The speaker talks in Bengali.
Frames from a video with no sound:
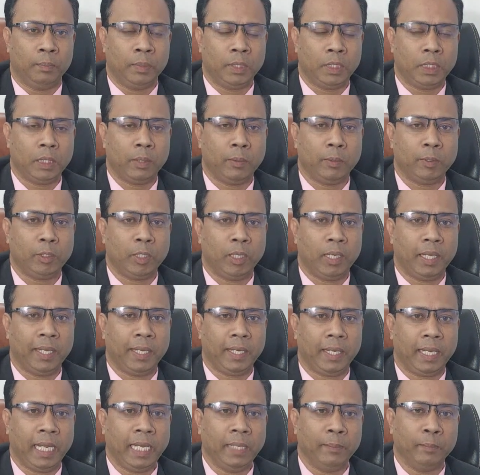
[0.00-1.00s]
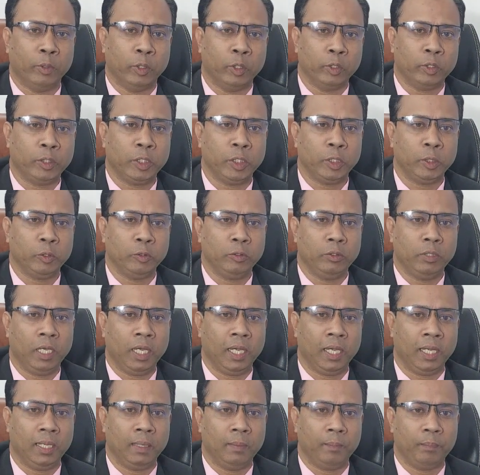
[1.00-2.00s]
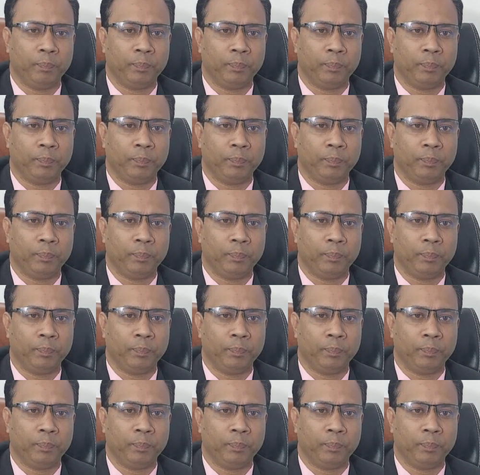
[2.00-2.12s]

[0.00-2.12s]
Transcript: বিশ্ববিদ্যালয়ের এই ভর্তি যুদ্ধে